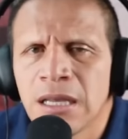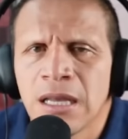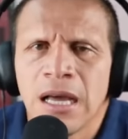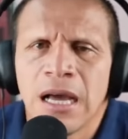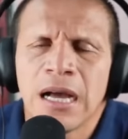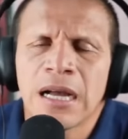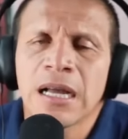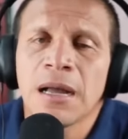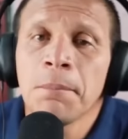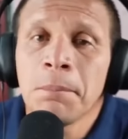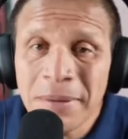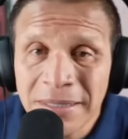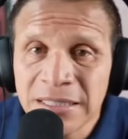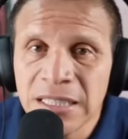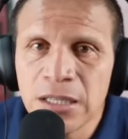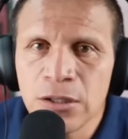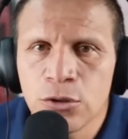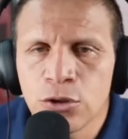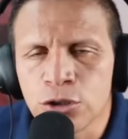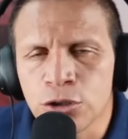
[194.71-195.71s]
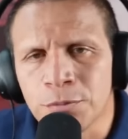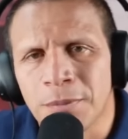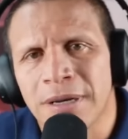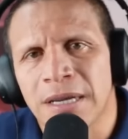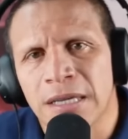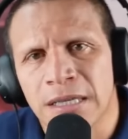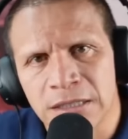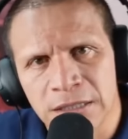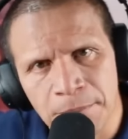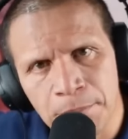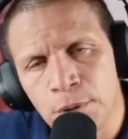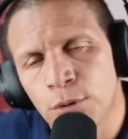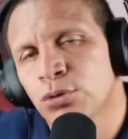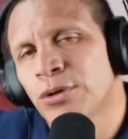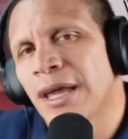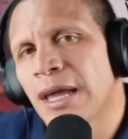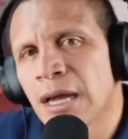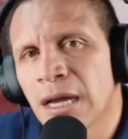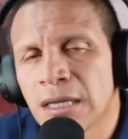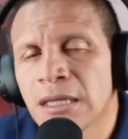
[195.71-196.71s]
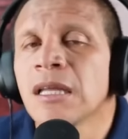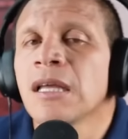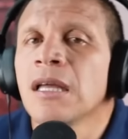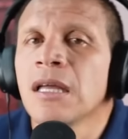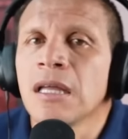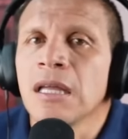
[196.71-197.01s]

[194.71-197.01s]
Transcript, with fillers: a campesinos para que se protejan.